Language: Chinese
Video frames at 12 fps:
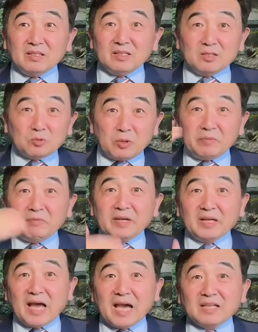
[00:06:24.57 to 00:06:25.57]
那对
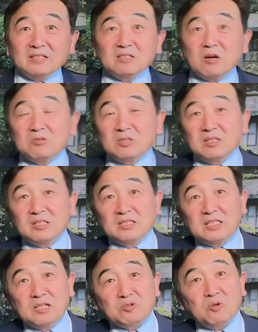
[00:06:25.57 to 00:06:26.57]
未来造成了
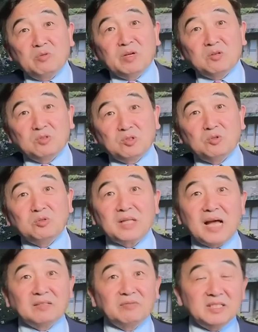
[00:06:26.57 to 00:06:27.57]
前所未有的巨
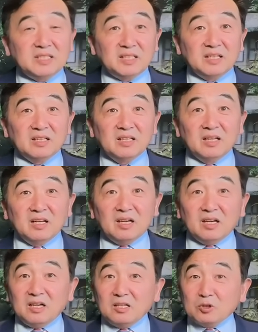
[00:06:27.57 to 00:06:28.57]
大的威胁。
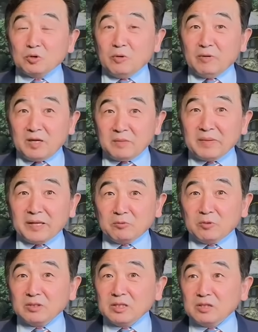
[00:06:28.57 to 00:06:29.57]
而所而美
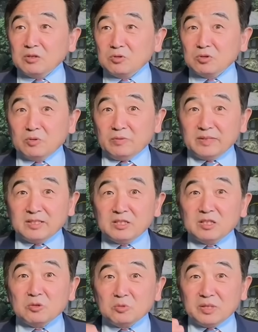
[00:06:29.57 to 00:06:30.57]
国呢，又所谓的
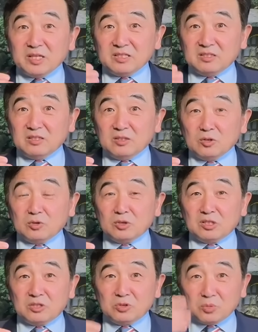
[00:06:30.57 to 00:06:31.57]
就业
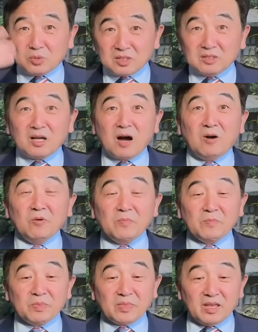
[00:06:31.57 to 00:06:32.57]
指数很好，
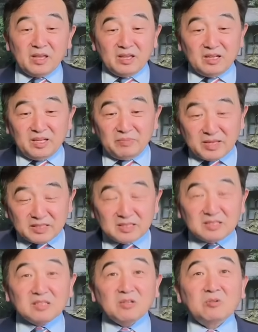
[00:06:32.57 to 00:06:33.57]
里面
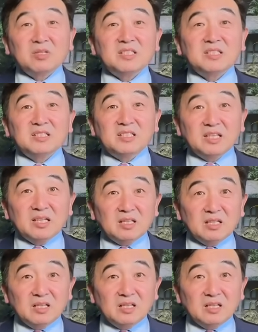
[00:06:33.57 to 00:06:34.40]
其实有个细节，